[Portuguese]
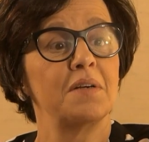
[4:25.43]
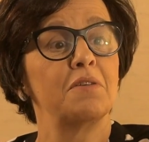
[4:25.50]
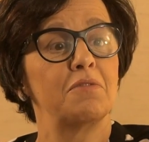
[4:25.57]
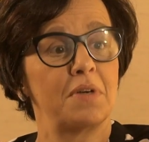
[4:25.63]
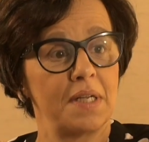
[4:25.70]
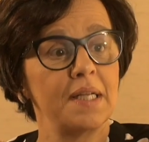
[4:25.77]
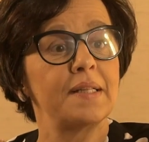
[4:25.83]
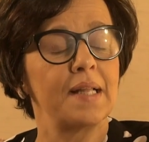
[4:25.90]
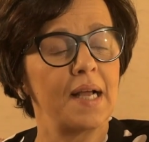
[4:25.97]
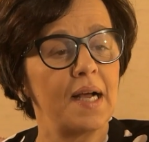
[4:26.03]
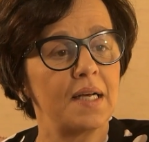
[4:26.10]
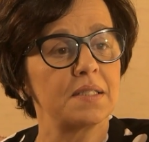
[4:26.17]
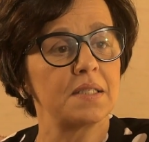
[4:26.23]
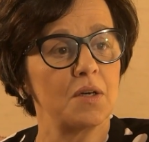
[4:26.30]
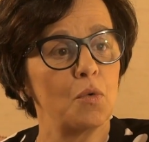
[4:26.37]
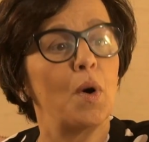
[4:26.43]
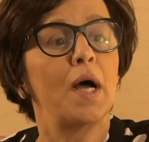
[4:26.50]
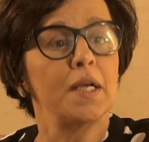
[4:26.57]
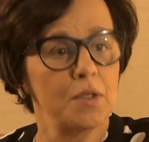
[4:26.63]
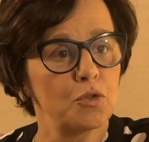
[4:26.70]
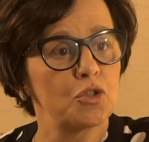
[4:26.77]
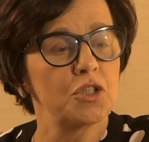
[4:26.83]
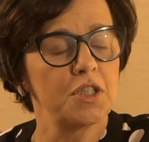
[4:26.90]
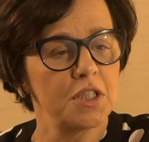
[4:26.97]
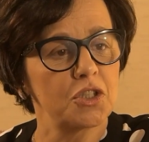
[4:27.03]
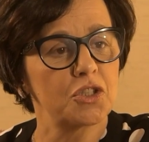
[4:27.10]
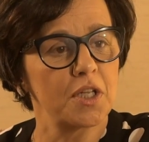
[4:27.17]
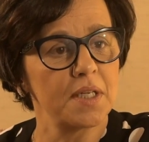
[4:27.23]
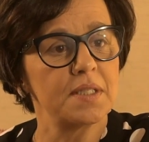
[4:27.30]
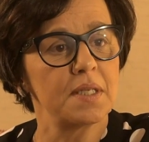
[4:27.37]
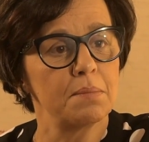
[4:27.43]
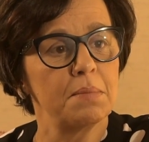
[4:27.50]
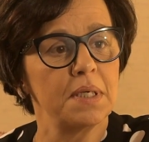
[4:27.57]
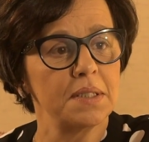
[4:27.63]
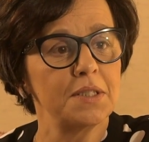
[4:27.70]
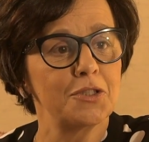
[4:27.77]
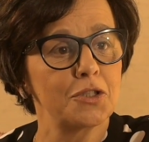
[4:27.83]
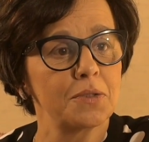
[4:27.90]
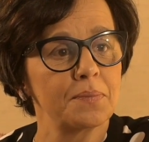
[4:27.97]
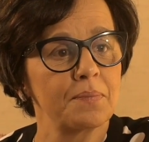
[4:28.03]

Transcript: falei, tem razão. Aí eu tirei as três semanas.